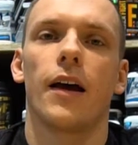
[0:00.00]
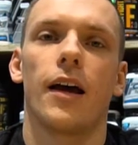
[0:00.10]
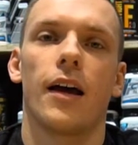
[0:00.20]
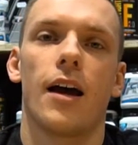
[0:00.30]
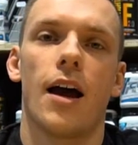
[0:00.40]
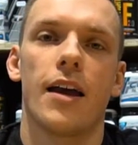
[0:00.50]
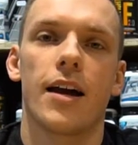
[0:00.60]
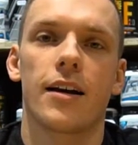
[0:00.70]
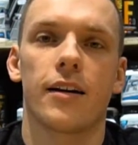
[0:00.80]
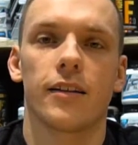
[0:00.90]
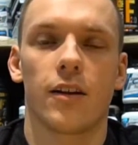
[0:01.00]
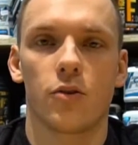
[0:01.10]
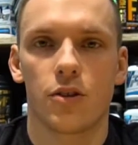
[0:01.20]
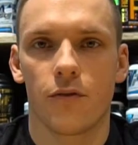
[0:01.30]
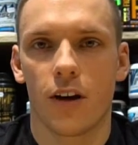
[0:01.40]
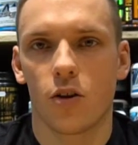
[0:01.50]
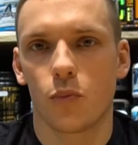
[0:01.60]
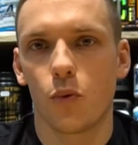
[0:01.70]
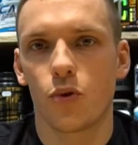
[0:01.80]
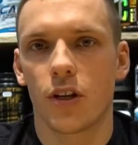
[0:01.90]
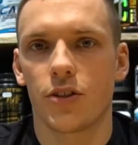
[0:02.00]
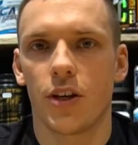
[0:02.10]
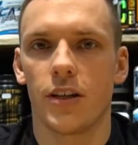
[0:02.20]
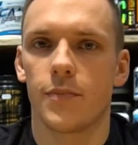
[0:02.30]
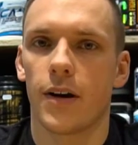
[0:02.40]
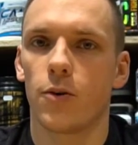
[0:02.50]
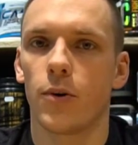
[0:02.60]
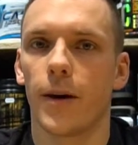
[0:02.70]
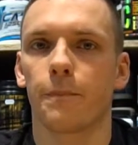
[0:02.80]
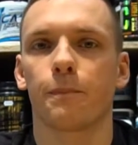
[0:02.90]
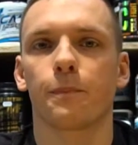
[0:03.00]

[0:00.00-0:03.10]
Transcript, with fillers: E, a jak ta odżywka rozpuszcza się i smakuje.